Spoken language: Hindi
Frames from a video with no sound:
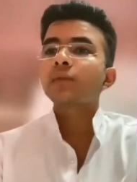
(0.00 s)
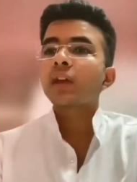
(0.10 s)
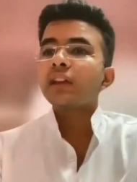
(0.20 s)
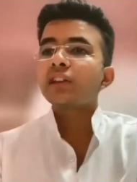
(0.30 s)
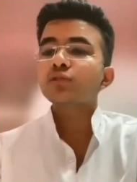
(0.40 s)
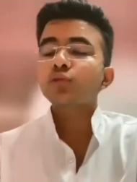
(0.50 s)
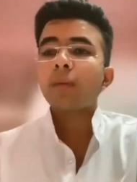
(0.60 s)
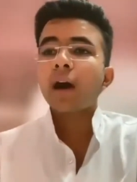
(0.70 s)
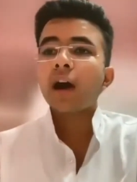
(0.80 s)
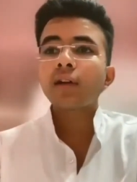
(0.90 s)
ये
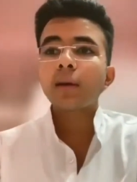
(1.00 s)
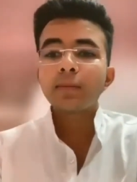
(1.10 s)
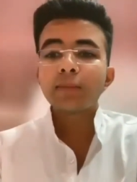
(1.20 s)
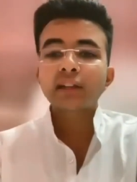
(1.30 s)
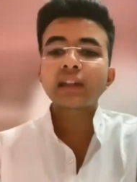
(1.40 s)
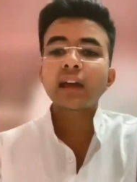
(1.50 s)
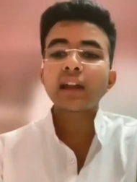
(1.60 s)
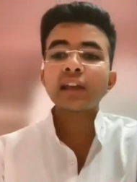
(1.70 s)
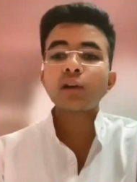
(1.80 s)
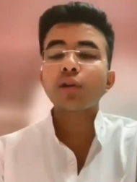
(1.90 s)
स्वभाव कभी मिटता
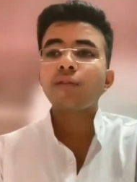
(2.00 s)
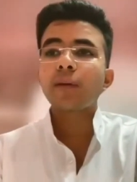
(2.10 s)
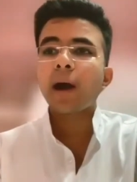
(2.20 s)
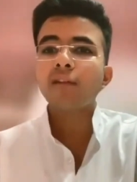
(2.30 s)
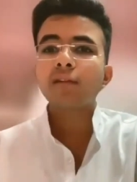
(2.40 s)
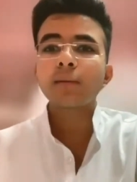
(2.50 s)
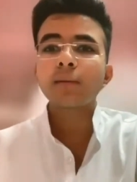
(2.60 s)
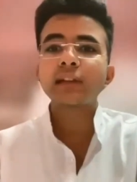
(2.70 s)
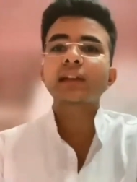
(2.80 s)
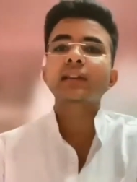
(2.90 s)
नहीं और विभाव कभी
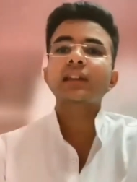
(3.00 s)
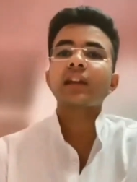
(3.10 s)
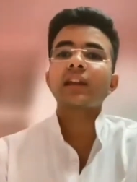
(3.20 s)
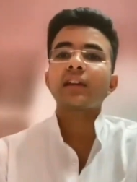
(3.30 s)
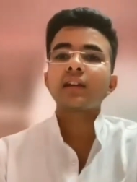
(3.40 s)
टिकता नहीं